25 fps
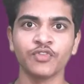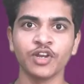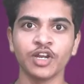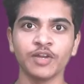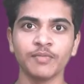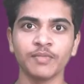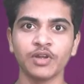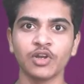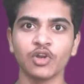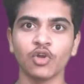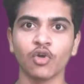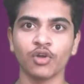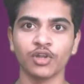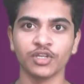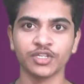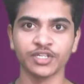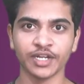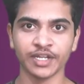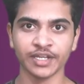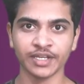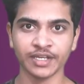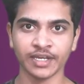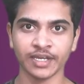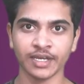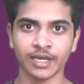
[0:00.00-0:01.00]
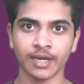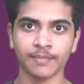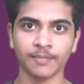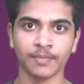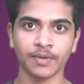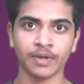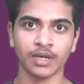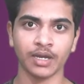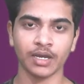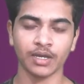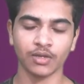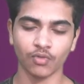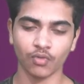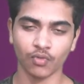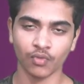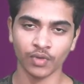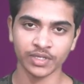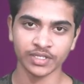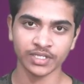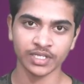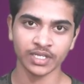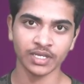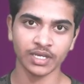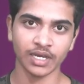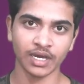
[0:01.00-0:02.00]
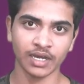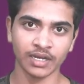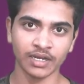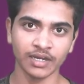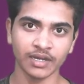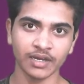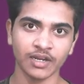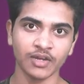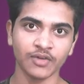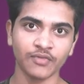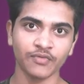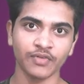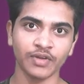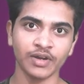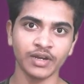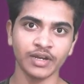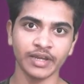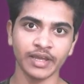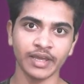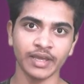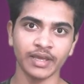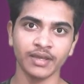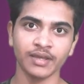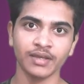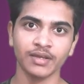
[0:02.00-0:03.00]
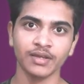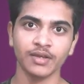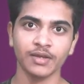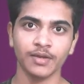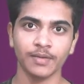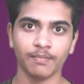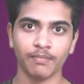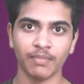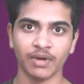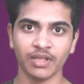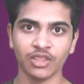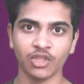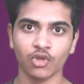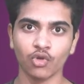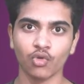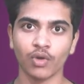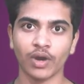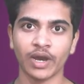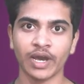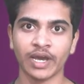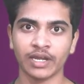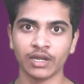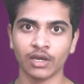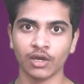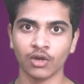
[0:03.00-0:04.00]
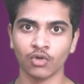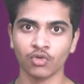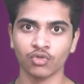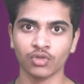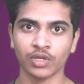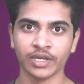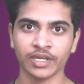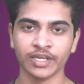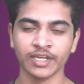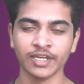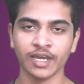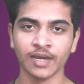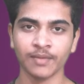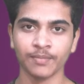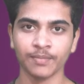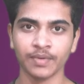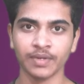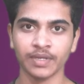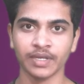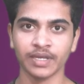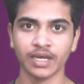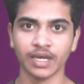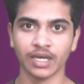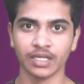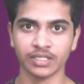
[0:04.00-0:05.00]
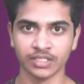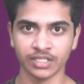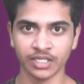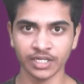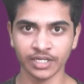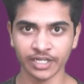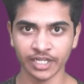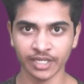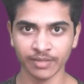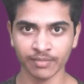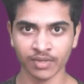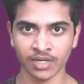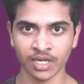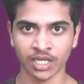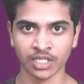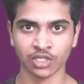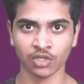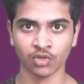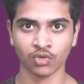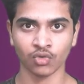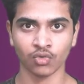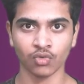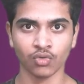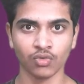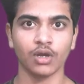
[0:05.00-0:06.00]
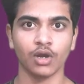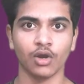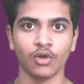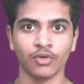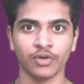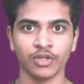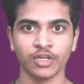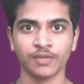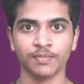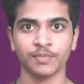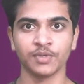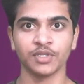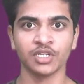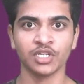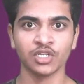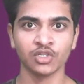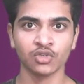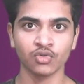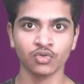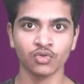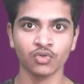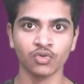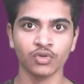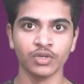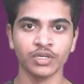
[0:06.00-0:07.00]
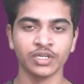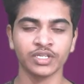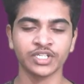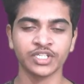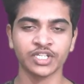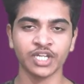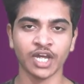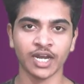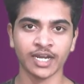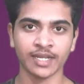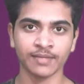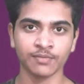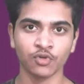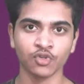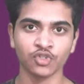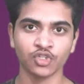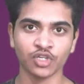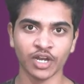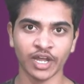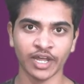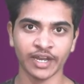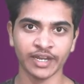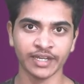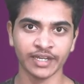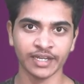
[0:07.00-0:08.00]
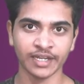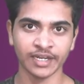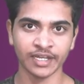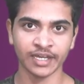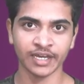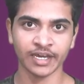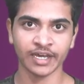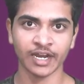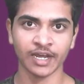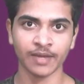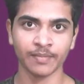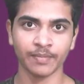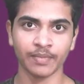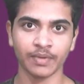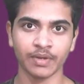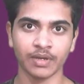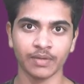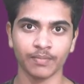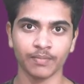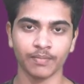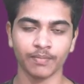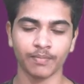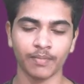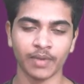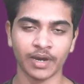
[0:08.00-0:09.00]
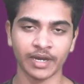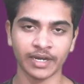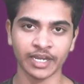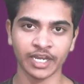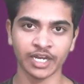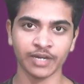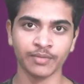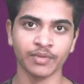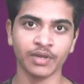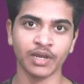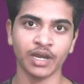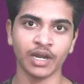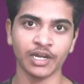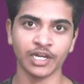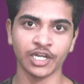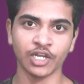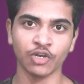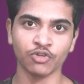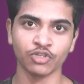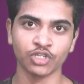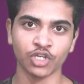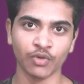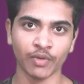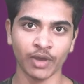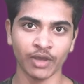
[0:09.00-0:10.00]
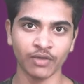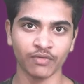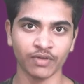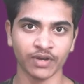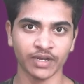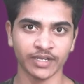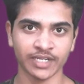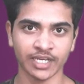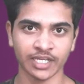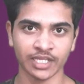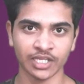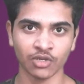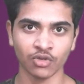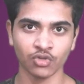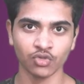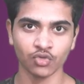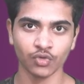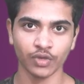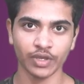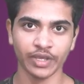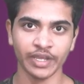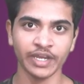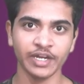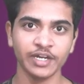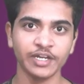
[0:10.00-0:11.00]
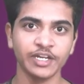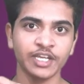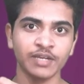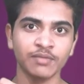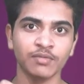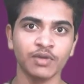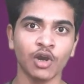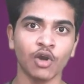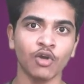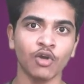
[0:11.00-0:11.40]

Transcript: फील्ड में नॉलेज नहीं है आप वैसे अलग अलग फील्ड के बंदे को हायर करो ताकि आप एक अच्छी टीम बना सको और एक बिजनेस को एक स्टार्टअप को चलाने के लिए अगर आप मार्केट में कंटिन्यू सर्वाइव करना चाहते हो तो एक टीम का